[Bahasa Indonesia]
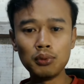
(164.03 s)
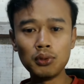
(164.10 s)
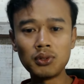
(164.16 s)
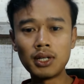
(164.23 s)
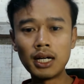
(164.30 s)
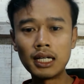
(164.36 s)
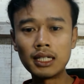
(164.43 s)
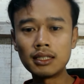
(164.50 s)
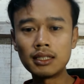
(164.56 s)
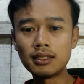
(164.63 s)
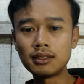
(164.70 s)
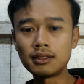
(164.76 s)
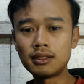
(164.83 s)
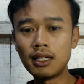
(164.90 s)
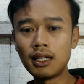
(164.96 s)

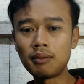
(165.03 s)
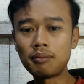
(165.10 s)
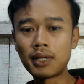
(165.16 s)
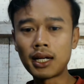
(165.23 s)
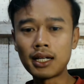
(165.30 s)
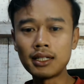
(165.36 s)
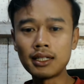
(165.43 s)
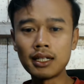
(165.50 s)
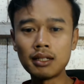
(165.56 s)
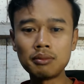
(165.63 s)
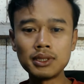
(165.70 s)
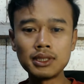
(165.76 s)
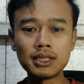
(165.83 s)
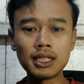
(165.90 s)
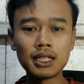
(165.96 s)
Bukan dalam rangka
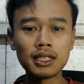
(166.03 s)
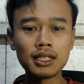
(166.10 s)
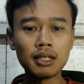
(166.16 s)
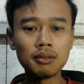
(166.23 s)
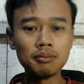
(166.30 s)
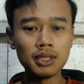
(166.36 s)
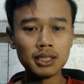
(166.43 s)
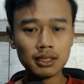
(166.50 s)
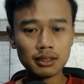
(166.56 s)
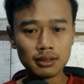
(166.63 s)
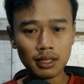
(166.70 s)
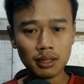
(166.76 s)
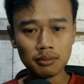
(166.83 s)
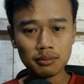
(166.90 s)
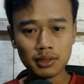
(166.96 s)
mencari kambing
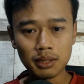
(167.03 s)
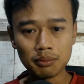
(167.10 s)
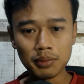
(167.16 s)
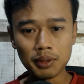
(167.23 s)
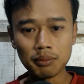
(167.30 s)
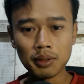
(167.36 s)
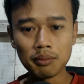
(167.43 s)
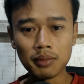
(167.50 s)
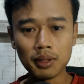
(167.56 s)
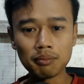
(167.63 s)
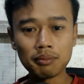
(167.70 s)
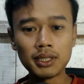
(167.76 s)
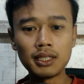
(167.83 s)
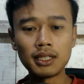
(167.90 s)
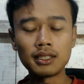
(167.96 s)
hitam, tapi memang
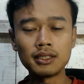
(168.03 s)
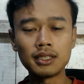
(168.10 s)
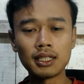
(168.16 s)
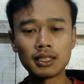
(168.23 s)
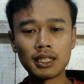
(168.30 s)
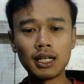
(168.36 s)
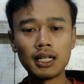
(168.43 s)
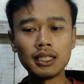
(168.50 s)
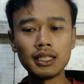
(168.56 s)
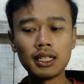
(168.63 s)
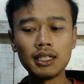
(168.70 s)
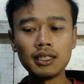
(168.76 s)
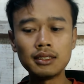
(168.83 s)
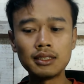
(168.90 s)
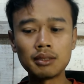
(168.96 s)
pada
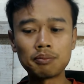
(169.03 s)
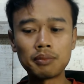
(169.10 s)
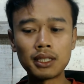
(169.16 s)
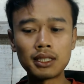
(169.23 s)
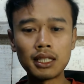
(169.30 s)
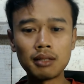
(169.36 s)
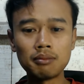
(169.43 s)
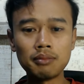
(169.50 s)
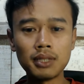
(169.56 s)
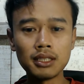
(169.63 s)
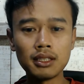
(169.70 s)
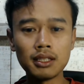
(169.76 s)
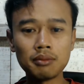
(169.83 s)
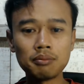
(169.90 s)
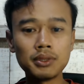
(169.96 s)
kenyataannya cepat
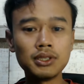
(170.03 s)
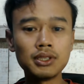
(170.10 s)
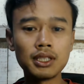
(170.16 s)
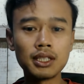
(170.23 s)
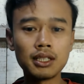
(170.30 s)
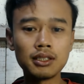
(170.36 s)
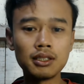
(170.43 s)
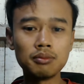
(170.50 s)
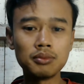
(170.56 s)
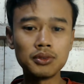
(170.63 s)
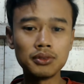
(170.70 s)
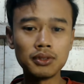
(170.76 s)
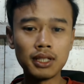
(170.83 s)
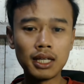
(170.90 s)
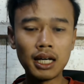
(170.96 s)
lambatnya pencairan kip
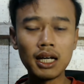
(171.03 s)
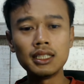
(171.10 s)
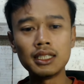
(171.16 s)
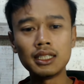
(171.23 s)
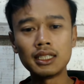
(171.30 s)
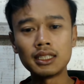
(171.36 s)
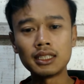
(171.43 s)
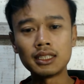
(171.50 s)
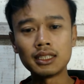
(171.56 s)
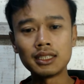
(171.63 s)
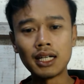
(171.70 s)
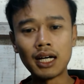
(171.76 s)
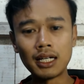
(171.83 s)
kuliah uh,